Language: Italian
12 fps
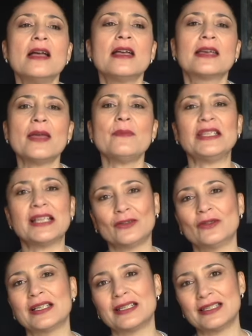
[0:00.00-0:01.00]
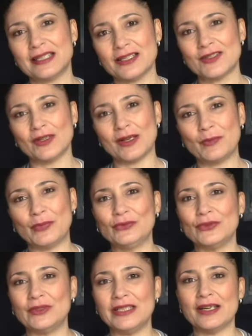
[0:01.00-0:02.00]
che mi danno la sensazione
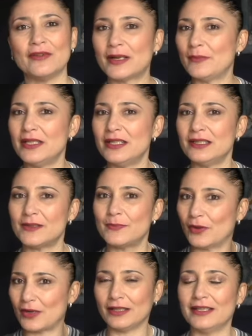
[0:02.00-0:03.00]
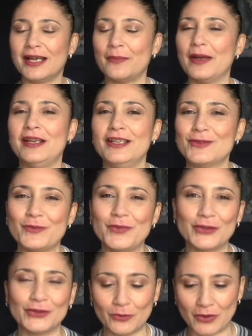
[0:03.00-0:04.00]
appunto di avermi sporcato i capelli
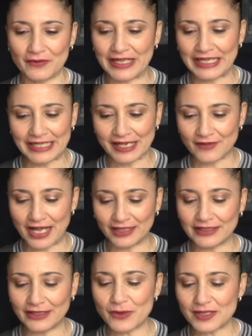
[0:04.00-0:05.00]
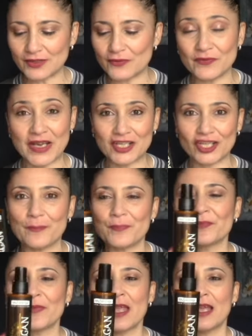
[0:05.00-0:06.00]
subito dopo averli lavati questo invece
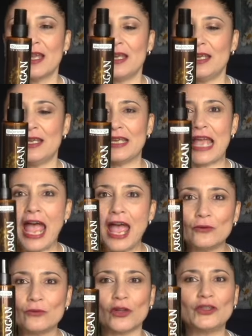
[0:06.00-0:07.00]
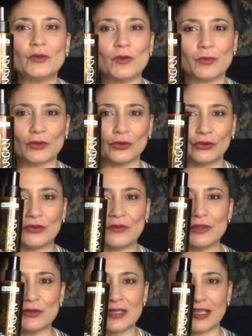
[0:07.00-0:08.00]
e è un ottimo prodotto,
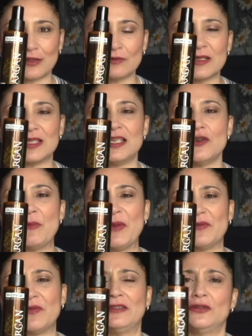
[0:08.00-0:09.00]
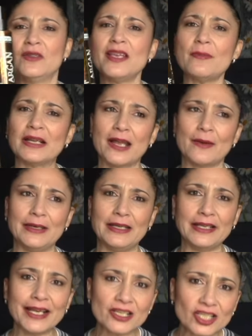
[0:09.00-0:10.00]
ve lo straconsiglio, è perfetto sia per
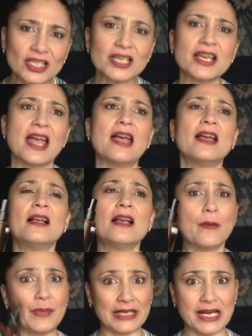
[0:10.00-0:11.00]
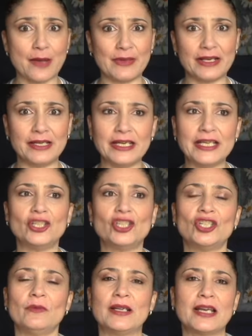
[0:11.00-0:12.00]
capelli ricci che per capelli
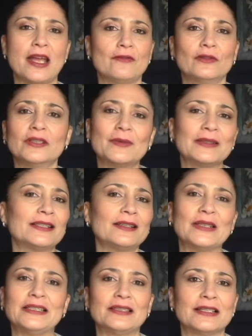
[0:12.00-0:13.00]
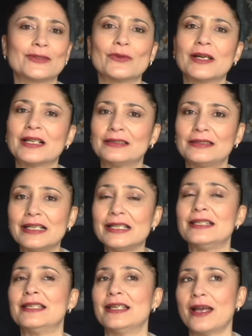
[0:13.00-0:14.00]
lisci perché fondamentalmente la sua
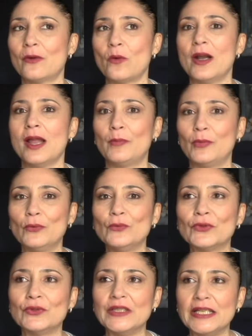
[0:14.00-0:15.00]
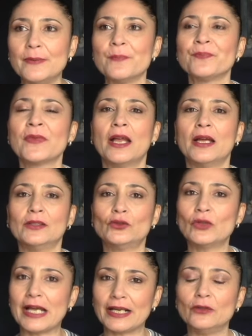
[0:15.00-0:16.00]
caratteristica è quella appunto di eh,
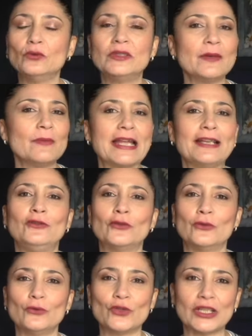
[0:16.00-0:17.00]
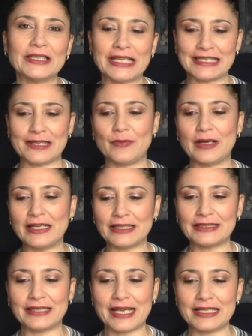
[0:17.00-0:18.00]
donare nutrimento, lucentezza,
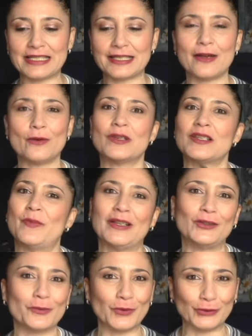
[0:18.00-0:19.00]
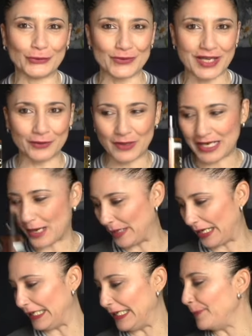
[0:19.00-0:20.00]
brillantezza e un aspetto molto sano ai
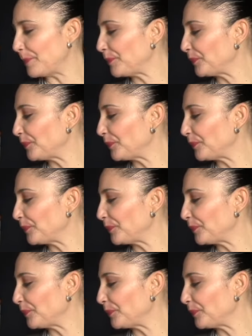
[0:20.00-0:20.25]
capelli